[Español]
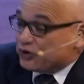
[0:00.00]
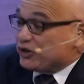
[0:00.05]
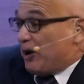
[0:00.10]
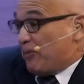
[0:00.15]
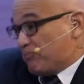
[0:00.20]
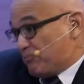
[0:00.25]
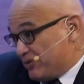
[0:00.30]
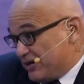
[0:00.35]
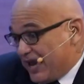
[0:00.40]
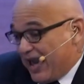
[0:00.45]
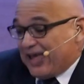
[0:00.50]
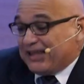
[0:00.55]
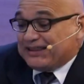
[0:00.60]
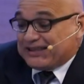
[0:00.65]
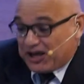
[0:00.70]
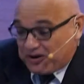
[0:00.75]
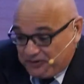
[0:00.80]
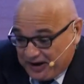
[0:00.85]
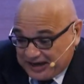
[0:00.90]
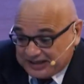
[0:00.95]
también
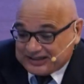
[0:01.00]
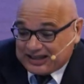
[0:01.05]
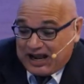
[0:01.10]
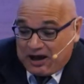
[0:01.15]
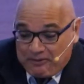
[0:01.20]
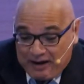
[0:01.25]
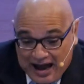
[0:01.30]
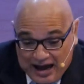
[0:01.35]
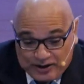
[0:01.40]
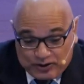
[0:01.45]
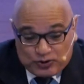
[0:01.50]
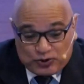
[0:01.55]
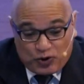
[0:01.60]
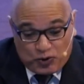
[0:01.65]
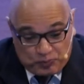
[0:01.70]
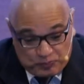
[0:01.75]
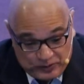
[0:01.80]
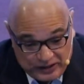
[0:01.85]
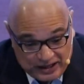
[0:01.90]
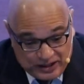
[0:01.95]
debéis lavaros los
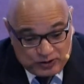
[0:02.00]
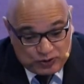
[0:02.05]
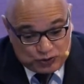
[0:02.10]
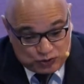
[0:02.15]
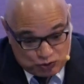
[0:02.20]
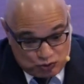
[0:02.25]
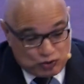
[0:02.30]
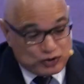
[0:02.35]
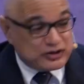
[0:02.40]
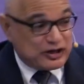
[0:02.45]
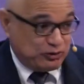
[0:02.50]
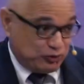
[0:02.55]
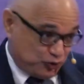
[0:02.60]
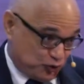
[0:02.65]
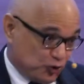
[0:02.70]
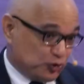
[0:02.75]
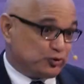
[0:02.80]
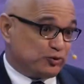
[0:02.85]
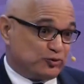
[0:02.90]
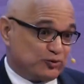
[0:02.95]
pies los unos a los
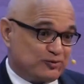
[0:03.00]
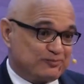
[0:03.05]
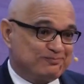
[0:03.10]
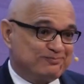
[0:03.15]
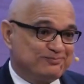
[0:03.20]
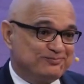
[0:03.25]
otros.